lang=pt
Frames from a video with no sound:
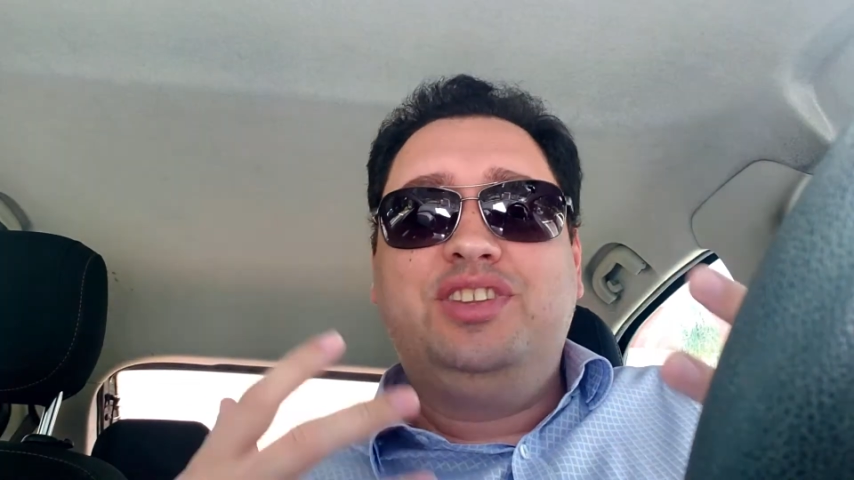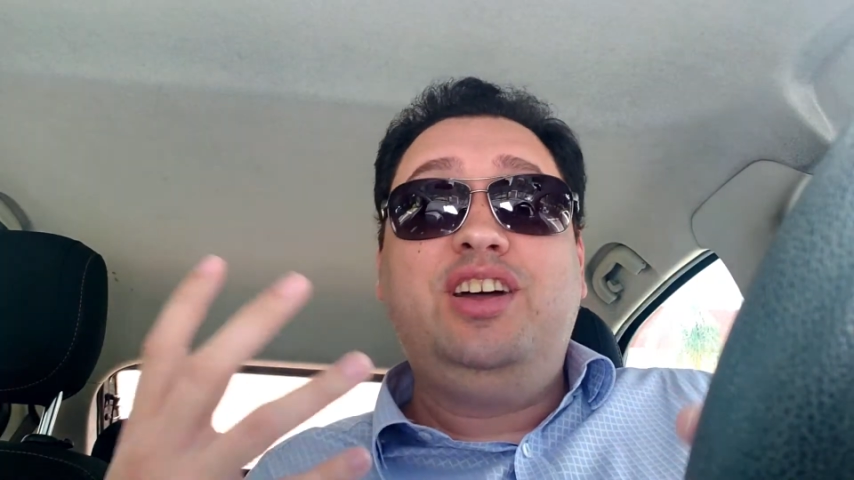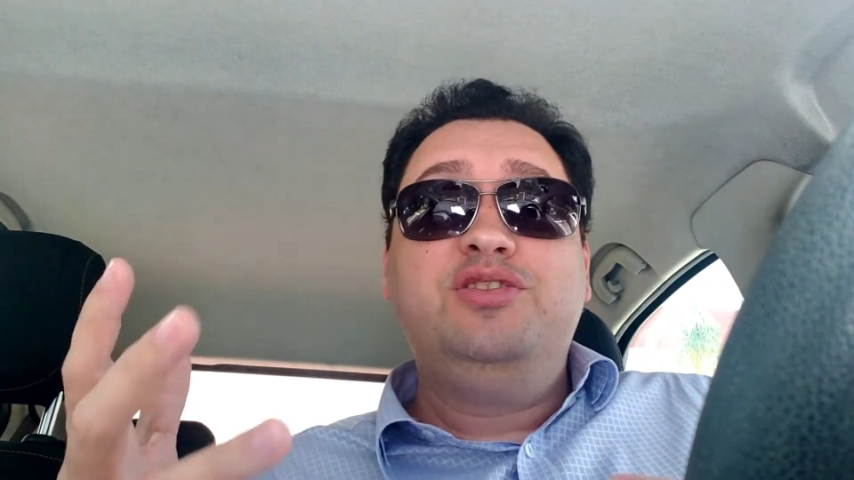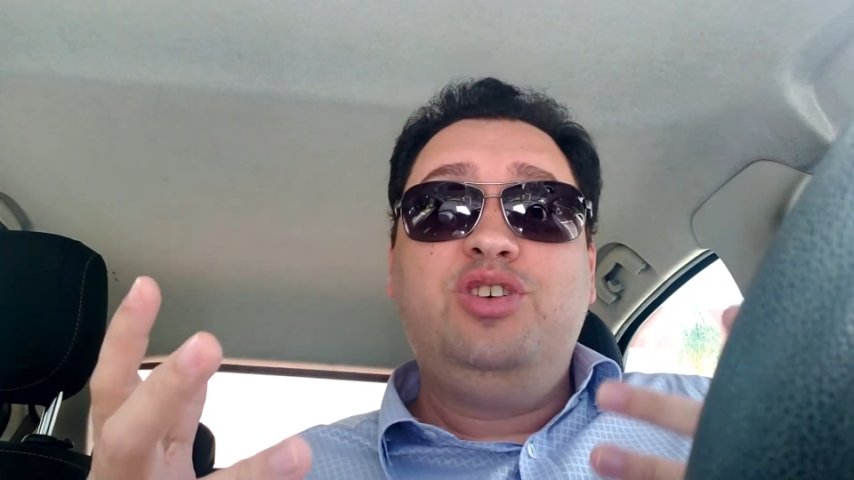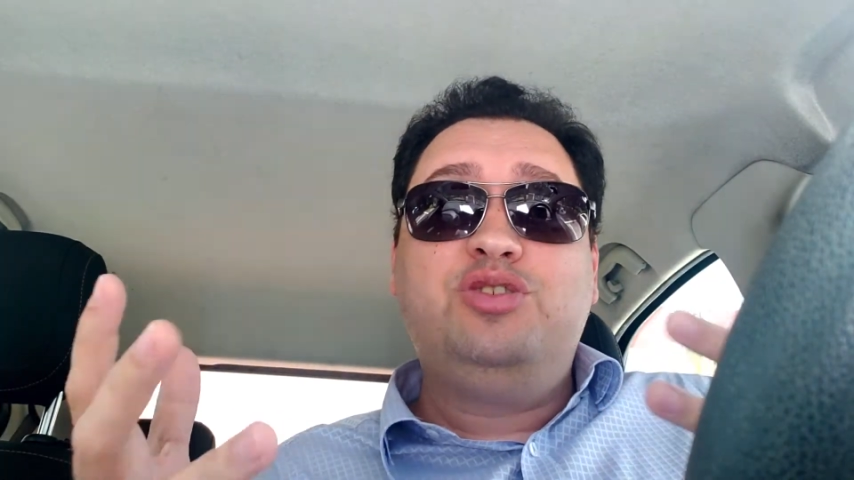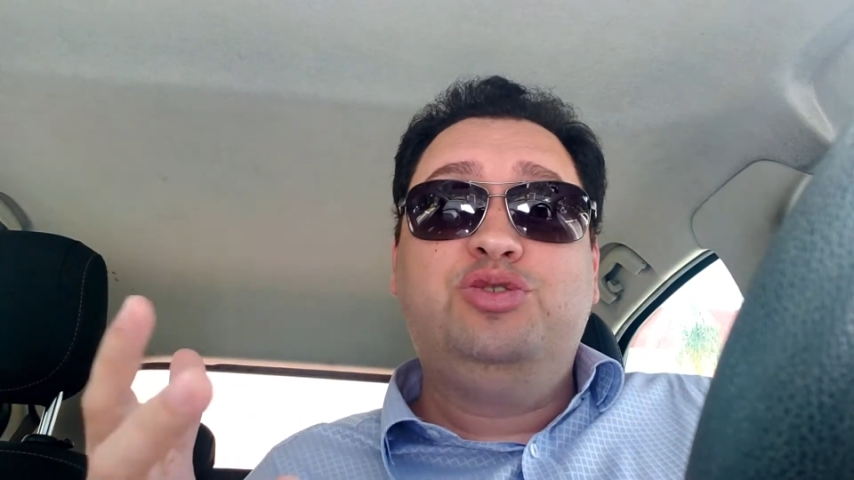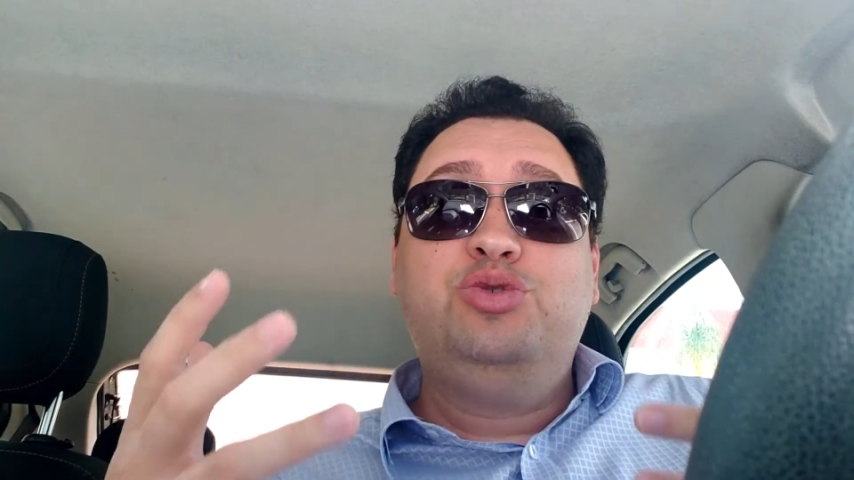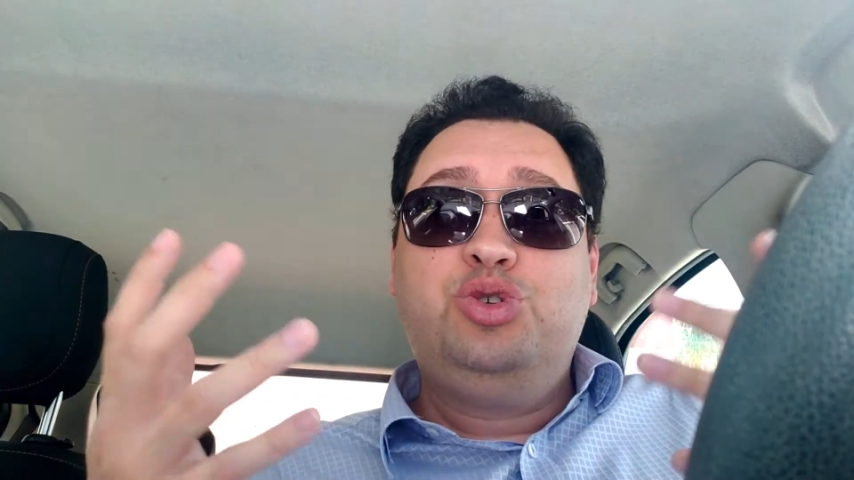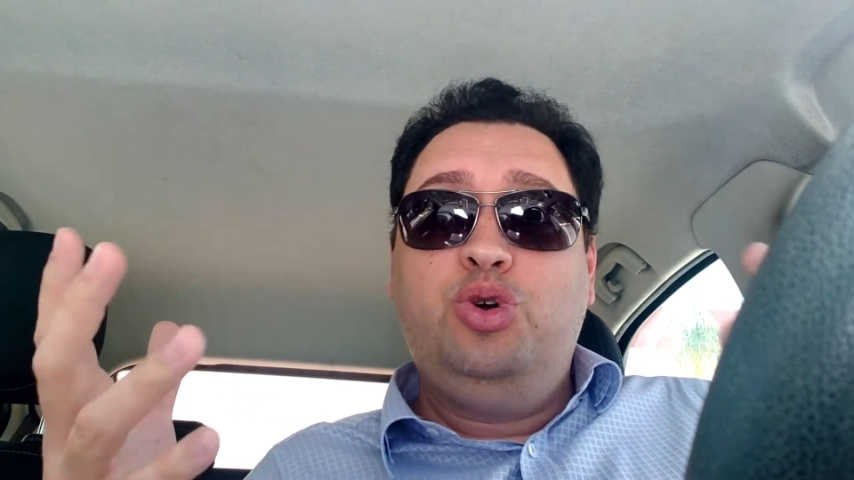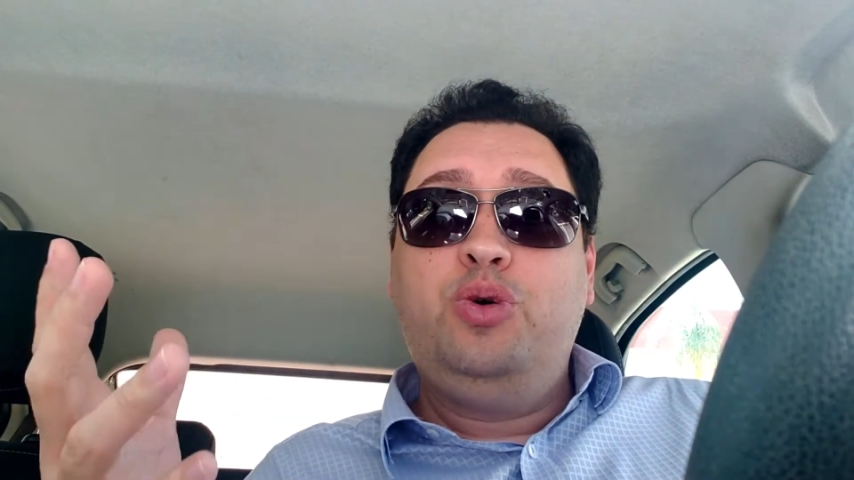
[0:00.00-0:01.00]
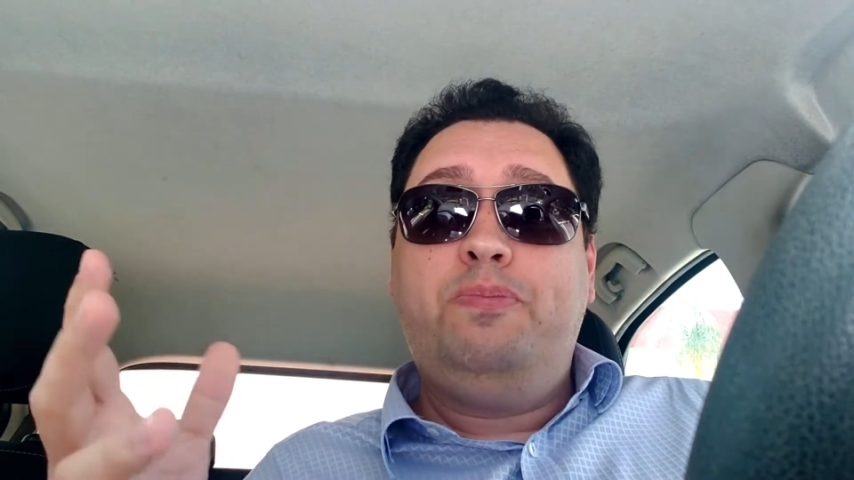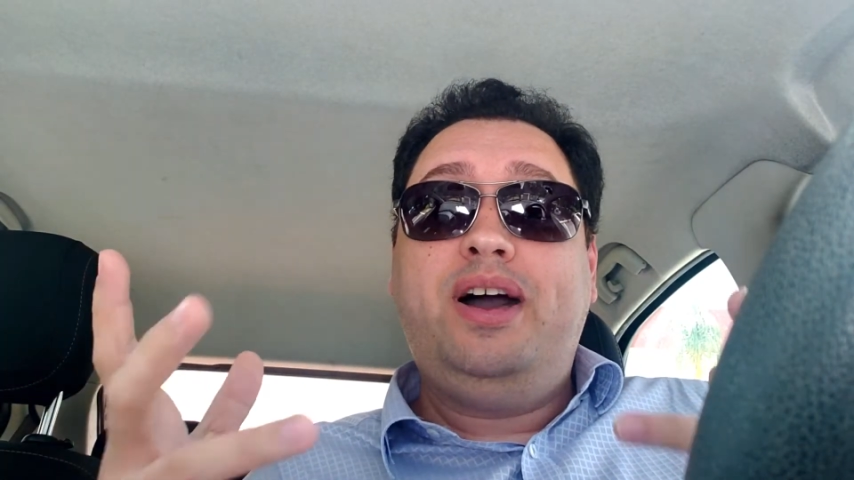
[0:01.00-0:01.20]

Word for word: fantasiosos do jogo